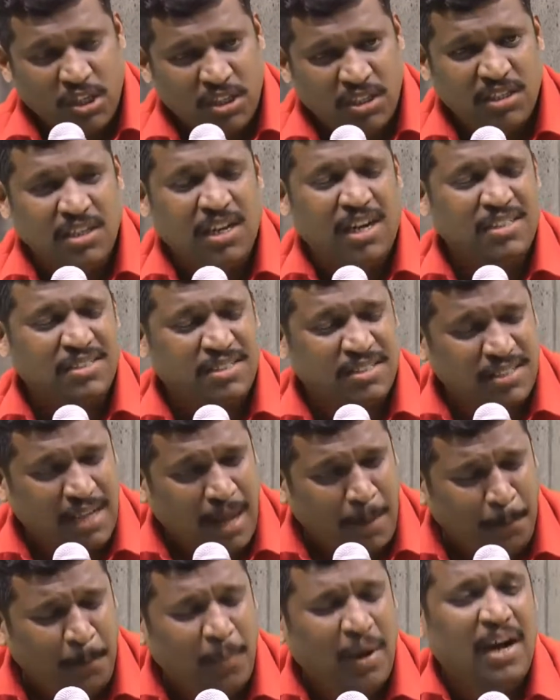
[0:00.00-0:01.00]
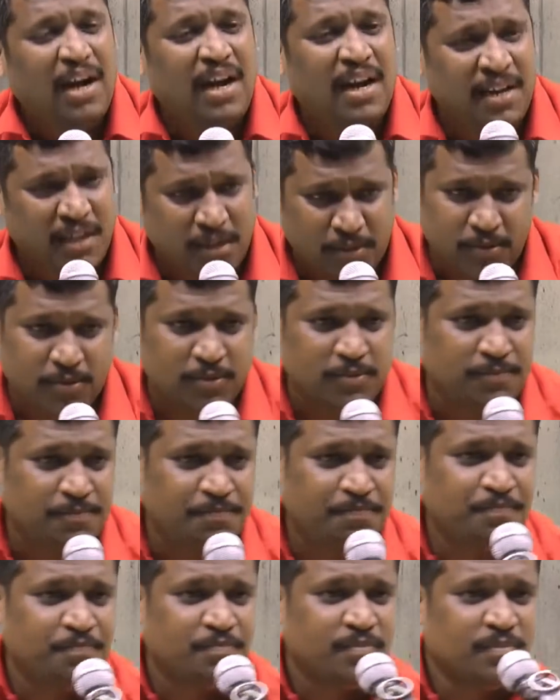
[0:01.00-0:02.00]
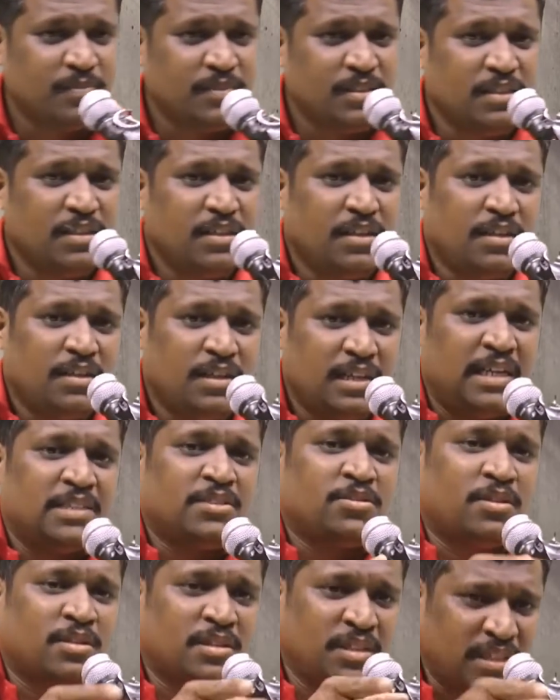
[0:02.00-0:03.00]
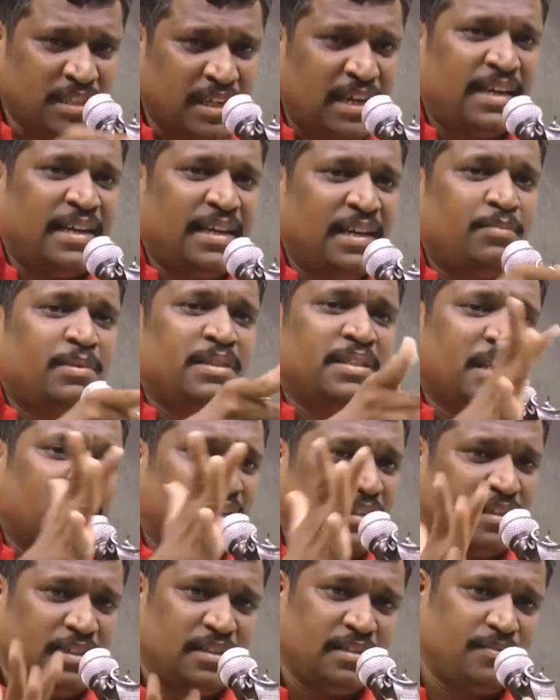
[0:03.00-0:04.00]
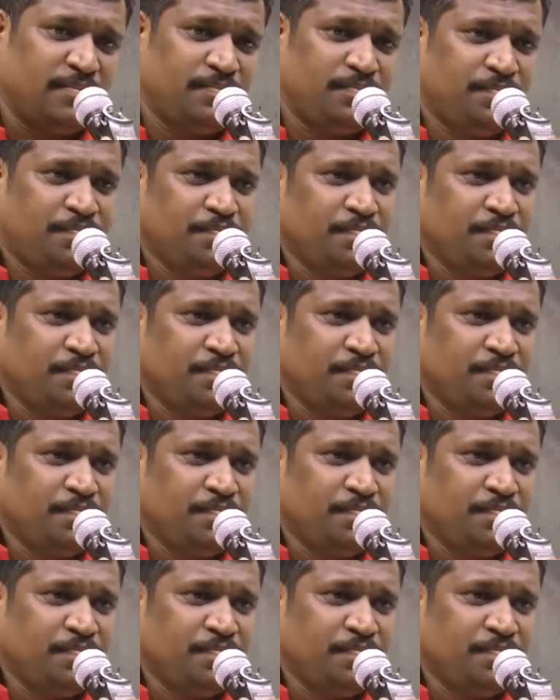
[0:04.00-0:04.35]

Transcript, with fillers: ஒழுங்காக சாப்பிடலன்னு அர்த்தம் நான் சொல்கிறது காலையில் மத்தியானத்தில்